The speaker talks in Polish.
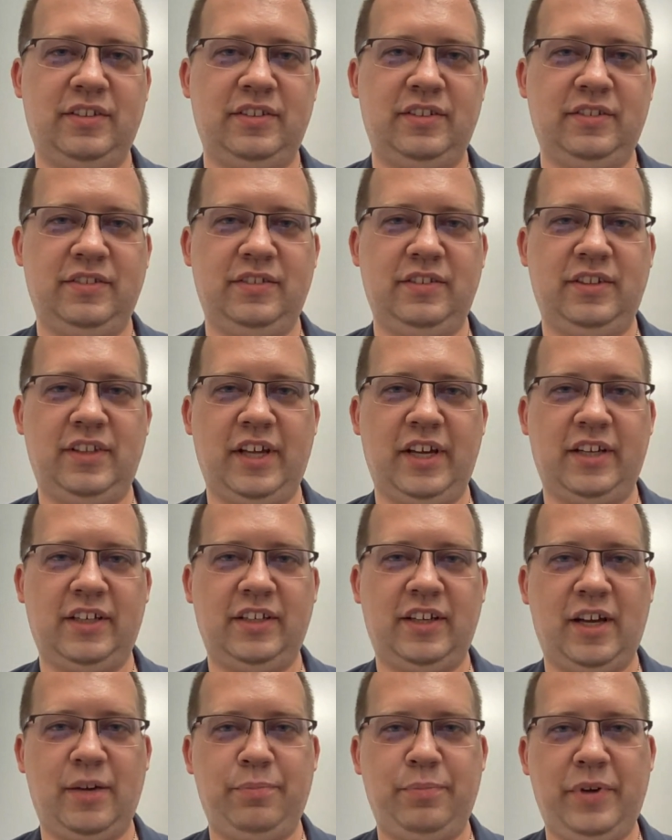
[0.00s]

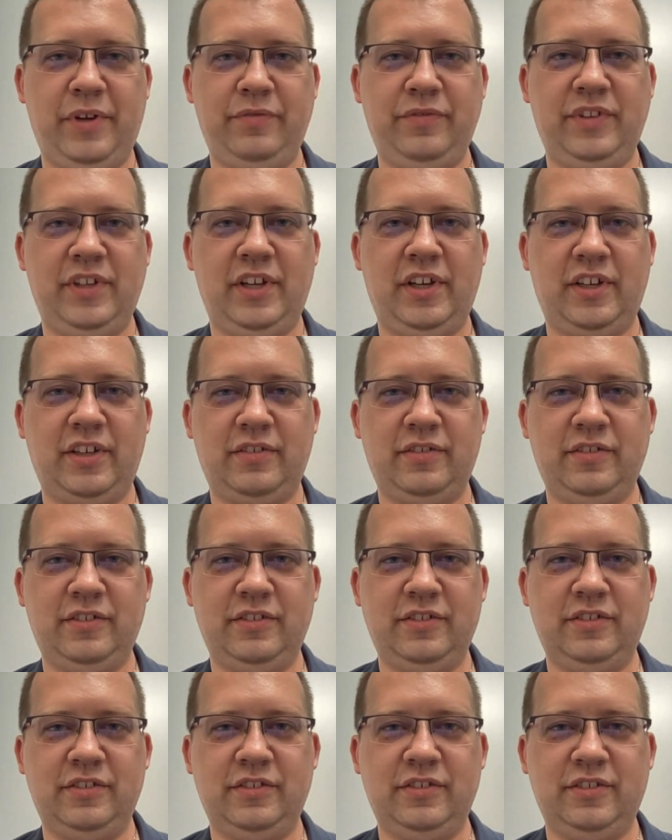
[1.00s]
taka pewna, e,
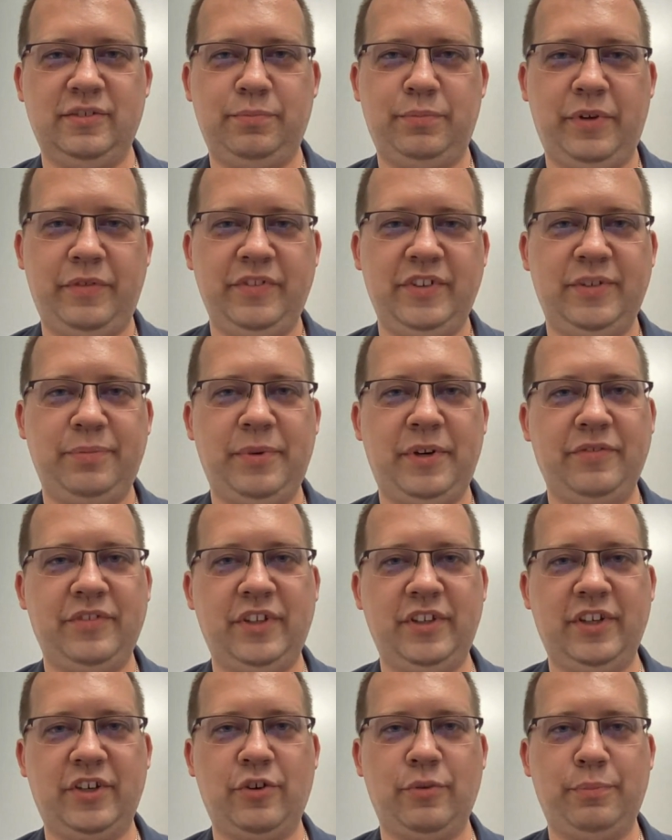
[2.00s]
pewne sprawdzenie
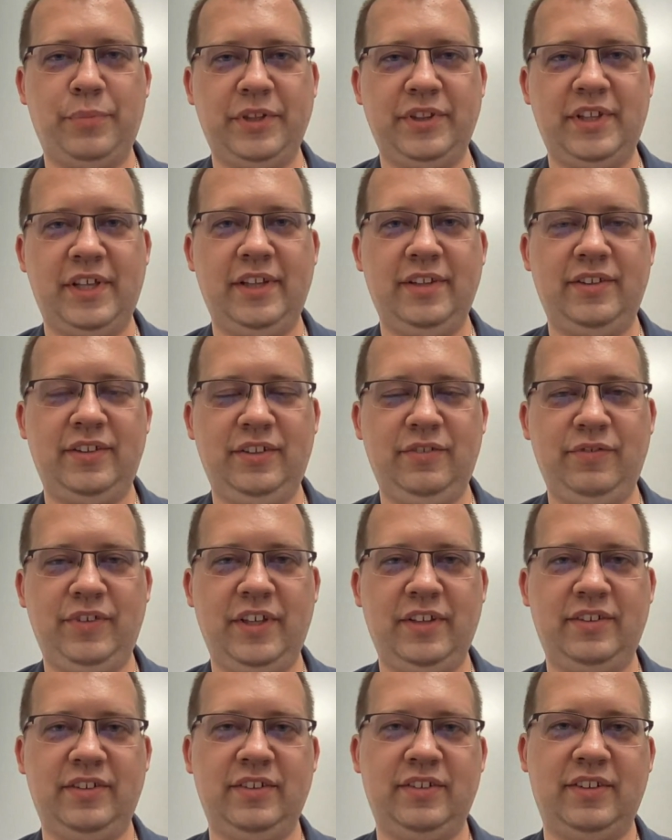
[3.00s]
kompetencji,
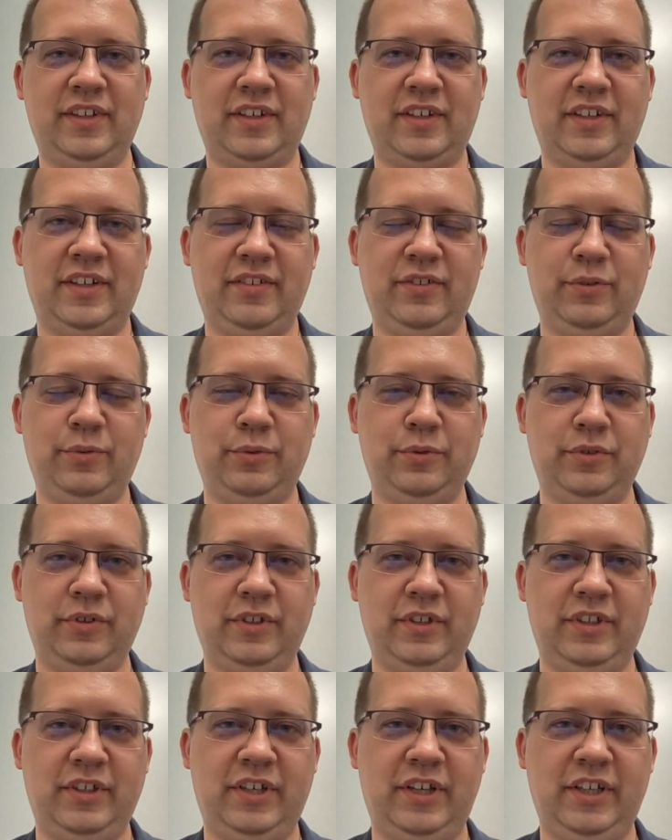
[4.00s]
wiedzy z zakresu
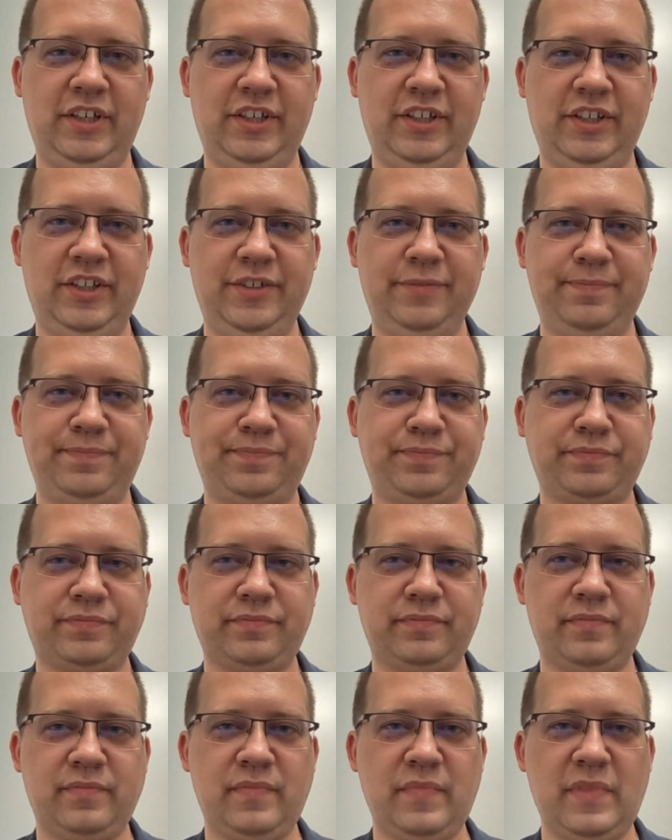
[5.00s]
e, religii
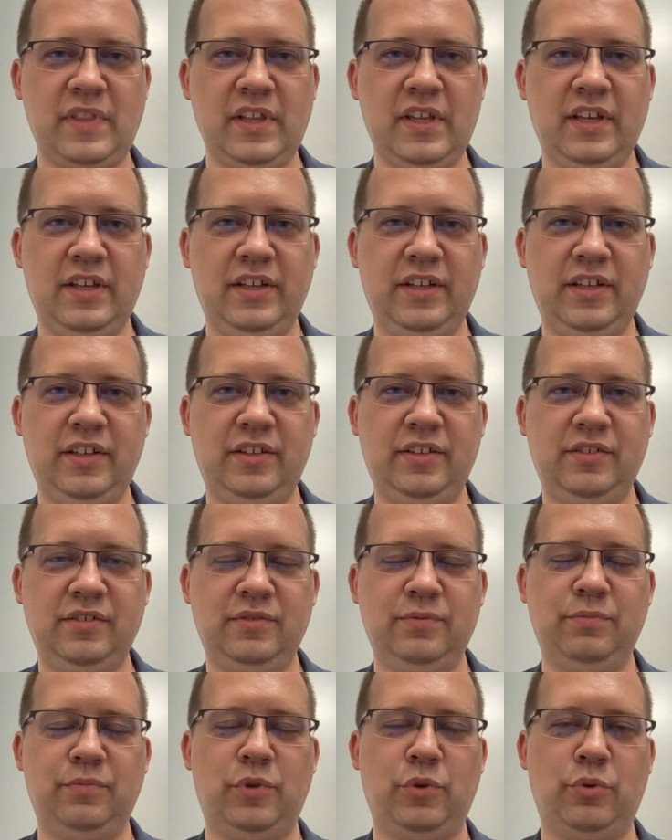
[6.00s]
e,
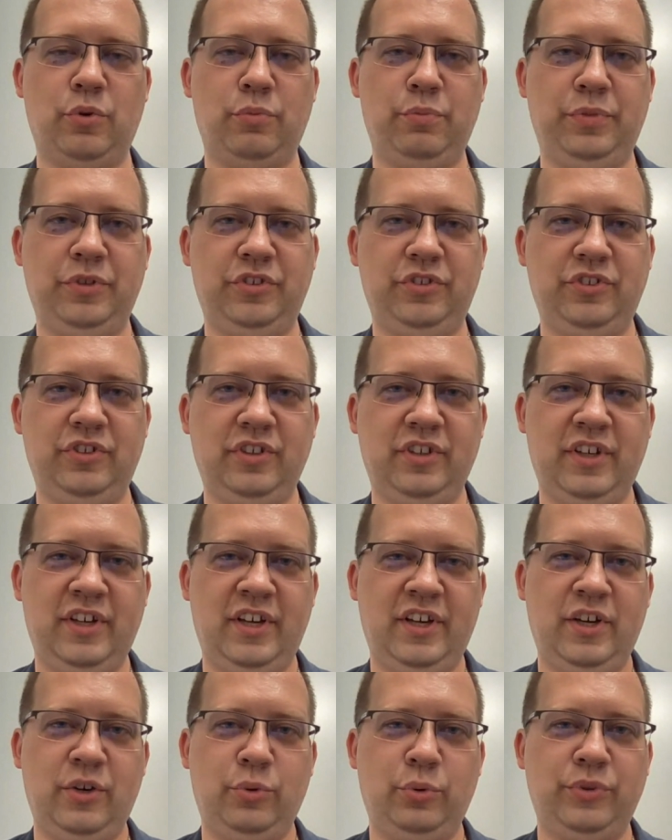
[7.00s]
mogło być
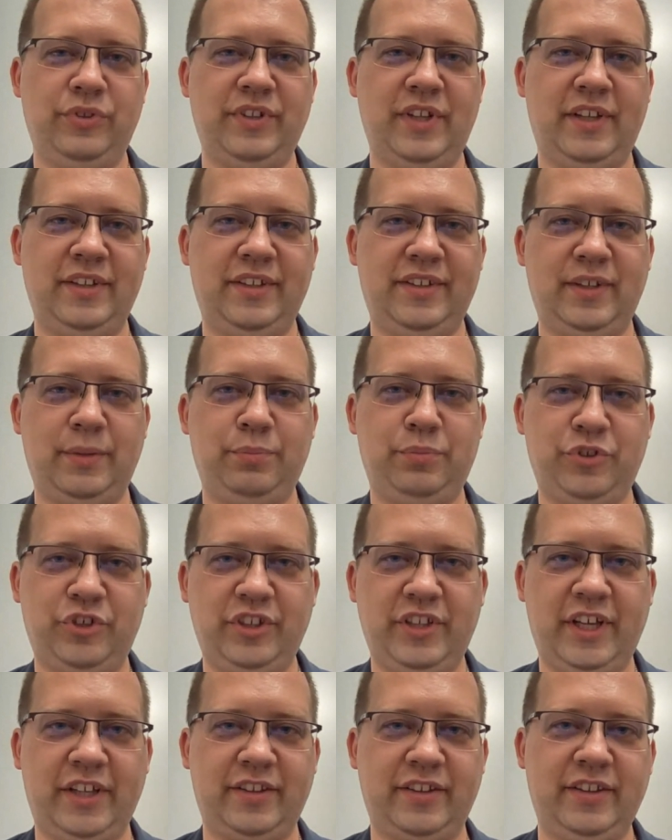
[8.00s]
uznane za
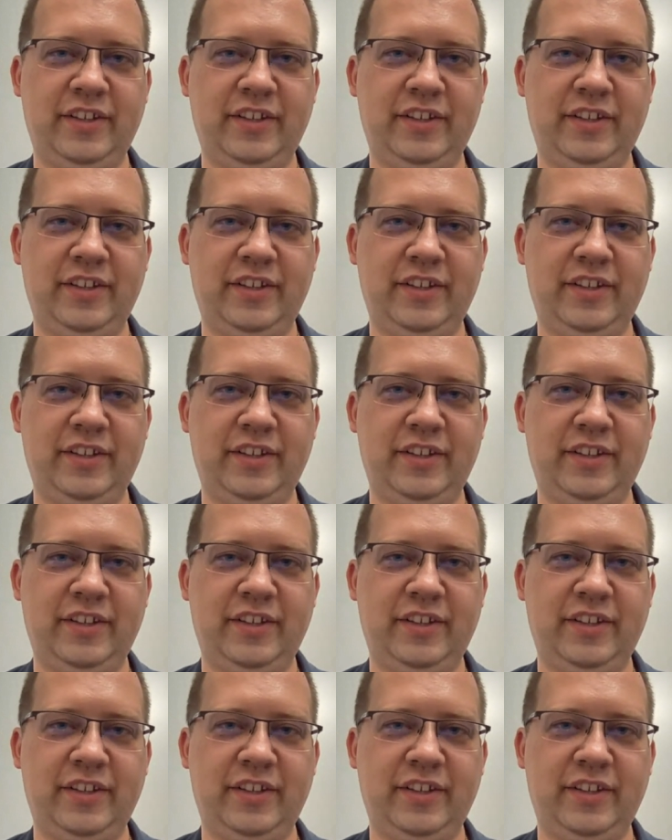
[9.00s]
przydatne.